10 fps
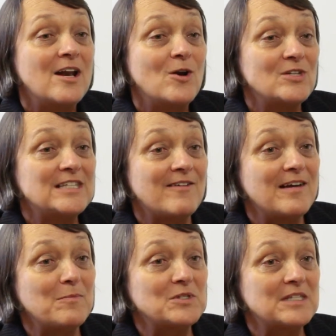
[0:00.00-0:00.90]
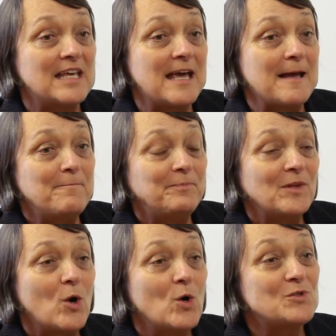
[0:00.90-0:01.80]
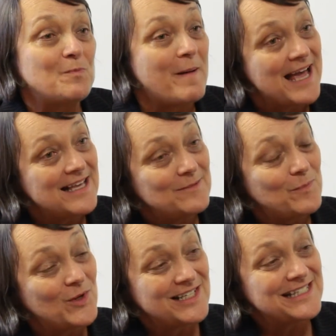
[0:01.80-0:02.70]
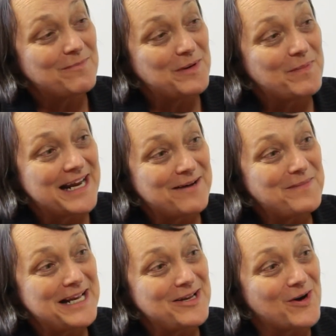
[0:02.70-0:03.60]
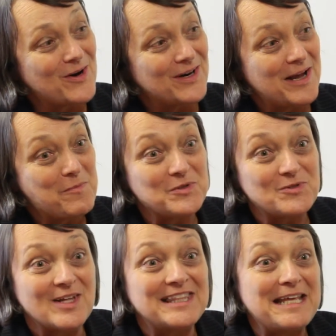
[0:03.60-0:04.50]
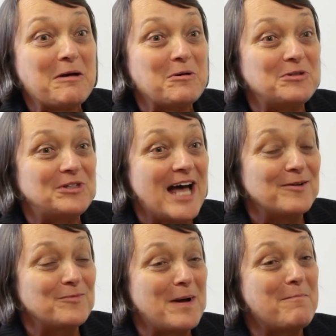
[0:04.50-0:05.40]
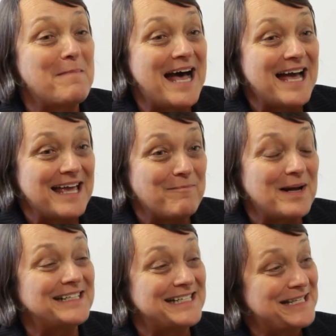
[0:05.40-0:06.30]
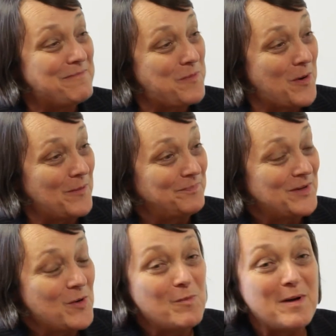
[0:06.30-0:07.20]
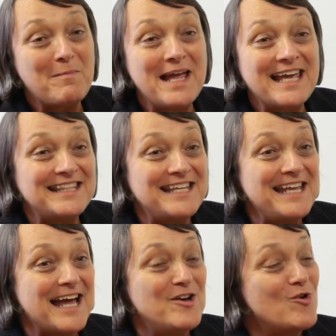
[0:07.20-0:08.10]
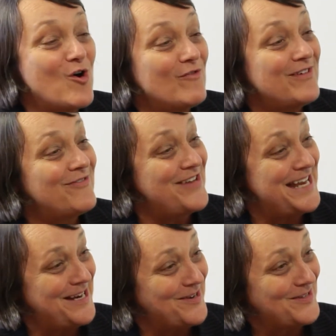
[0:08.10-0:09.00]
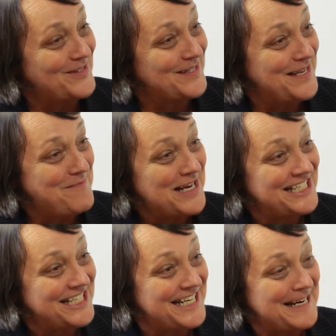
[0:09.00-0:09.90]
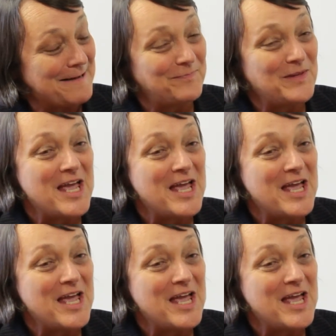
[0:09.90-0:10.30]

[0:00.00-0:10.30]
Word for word: nós sabemos que os pais podem se preparar melhor. Eu posso até contar: uma mãe participou, uma mãe que tinha nove filhos, imagina,